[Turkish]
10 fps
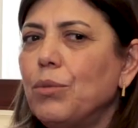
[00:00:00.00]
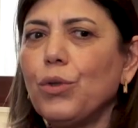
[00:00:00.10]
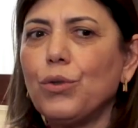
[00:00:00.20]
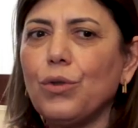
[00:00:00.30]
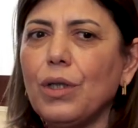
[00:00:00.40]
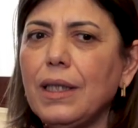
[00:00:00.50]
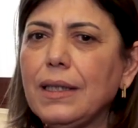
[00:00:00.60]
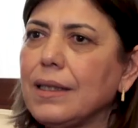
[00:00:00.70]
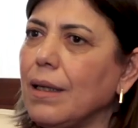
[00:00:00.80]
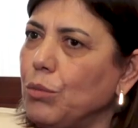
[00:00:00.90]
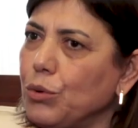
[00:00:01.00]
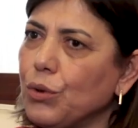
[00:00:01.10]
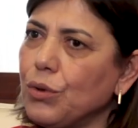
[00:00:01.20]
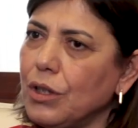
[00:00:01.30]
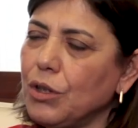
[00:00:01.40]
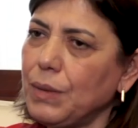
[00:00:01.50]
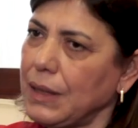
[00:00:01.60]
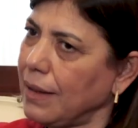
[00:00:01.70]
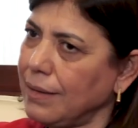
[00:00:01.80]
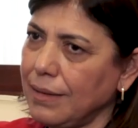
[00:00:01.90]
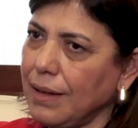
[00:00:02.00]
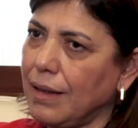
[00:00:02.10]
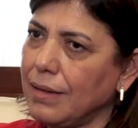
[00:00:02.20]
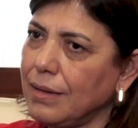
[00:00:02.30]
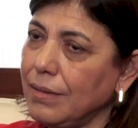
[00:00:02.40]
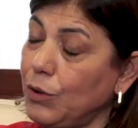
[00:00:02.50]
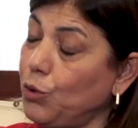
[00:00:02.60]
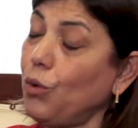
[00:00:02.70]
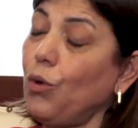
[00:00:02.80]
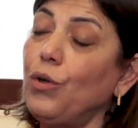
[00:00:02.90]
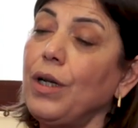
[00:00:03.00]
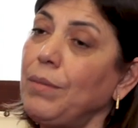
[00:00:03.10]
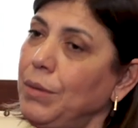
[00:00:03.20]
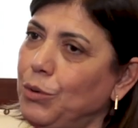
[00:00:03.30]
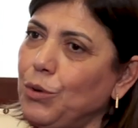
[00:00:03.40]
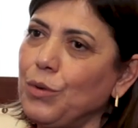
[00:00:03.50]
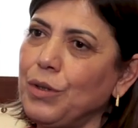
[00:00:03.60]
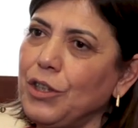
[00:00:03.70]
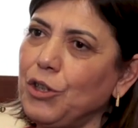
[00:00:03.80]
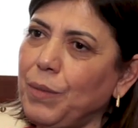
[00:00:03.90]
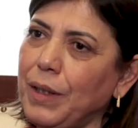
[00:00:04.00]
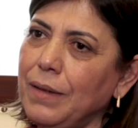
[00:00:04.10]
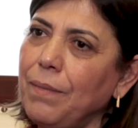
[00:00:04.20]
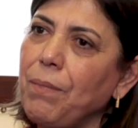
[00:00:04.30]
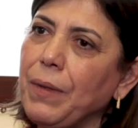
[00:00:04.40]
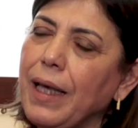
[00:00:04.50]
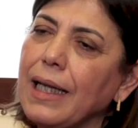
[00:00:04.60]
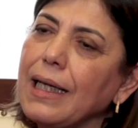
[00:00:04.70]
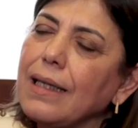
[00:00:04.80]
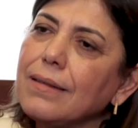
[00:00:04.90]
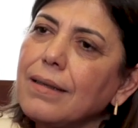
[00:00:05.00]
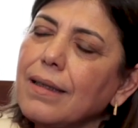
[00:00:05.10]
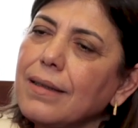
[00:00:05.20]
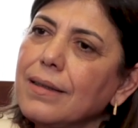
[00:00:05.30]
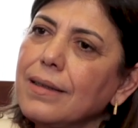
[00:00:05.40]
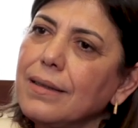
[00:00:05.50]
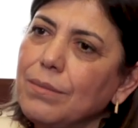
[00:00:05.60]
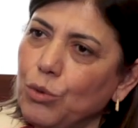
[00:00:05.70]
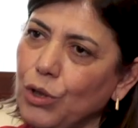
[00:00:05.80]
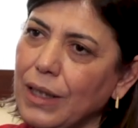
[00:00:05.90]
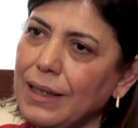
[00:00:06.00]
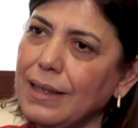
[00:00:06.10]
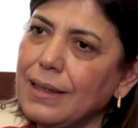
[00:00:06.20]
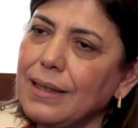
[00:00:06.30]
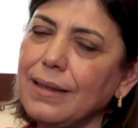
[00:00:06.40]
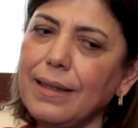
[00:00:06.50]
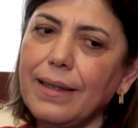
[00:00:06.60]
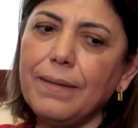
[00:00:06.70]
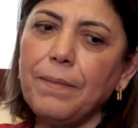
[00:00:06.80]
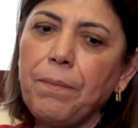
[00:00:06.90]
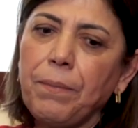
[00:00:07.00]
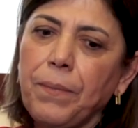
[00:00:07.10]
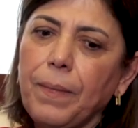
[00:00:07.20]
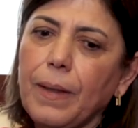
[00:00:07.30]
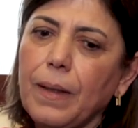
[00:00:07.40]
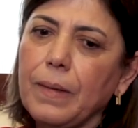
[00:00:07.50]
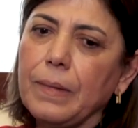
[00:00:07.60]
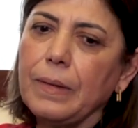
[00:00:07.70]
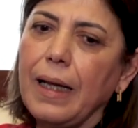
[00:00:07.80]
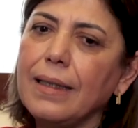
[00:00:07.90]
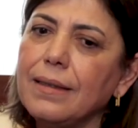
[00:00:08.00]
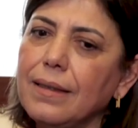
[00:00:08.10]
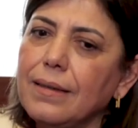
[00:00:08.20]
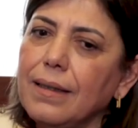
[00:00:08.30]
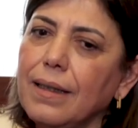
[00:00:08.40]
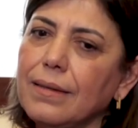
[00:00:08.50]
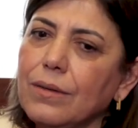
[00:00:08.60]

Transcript: Bu yönüyle İstanbul Sözleşmesi adını aldı ve çok önemli bir sözleşme. Yani kadın hakları mücadelesinde e, elde edilen